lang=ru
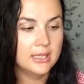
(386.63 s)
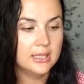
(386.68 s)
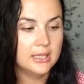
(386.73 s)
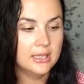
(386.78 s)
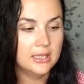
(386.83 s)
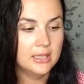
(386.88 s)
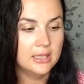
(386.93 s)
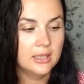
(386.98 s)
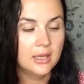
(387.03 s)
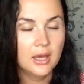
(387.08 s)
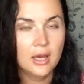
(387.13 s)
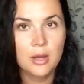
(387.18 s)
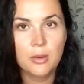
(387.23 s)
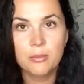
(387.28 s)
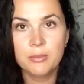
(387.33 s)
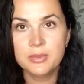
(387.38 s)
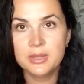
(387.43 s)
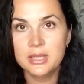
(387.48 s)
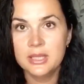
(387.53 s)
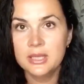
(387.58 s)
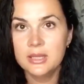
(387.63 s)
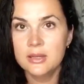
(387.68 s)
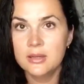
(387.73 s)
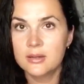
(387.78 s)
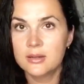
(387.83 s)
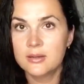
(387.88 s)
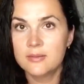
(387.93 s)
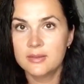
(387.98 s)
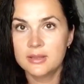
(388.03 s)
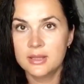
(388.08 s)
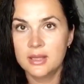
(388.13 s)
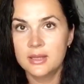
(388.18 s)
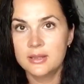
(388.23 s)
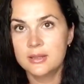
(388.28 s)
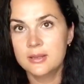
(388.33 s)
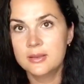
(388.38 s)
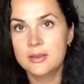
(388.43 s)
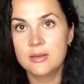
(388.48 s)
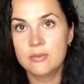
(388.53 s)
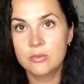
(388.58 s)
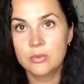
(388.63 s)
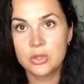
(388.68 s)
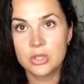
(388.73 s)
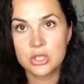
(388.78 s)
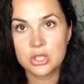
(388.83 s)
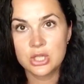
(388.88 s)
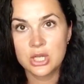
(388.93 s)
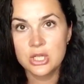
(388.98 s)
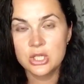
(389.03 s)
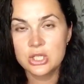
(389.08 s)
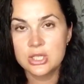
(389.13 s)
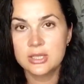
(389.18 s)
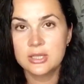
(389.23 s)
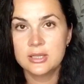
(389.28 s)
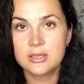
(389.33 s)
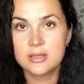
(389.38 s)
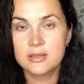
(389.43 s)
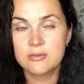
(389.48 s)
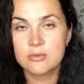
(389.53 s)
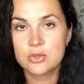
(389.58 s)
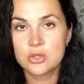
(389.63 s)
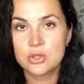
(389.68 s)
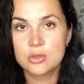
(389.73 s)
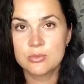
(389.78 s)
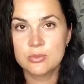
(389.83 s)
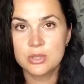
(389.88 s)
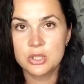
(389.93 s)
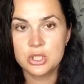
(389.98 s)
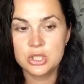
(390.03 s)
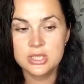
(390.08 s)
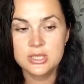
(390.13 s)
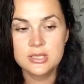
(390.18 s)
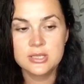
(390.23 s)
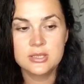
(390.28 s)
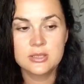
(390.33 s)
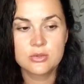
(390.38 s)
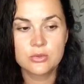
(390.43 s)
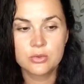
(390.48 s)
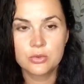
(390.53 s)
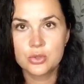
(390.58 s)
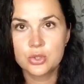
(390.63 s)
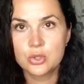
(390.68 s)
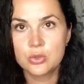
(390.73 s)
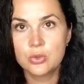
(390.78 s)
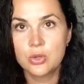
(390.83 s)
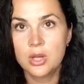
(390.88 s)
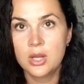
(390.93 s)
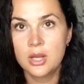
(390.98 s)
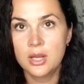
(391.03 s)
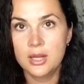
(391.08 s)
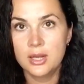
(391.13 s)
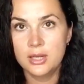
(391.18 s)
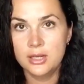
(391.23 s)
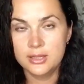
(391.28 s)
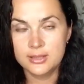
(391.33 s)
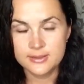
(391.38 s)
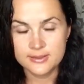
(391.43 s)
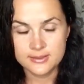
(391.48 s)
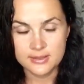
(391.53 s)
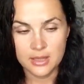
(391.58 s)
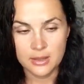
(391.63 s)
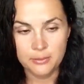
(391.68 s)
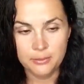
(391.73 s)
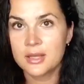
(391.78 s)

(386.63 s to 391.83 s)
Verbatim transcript: И мне хватает одного нажатия для того, чтобы очистить кожу лица.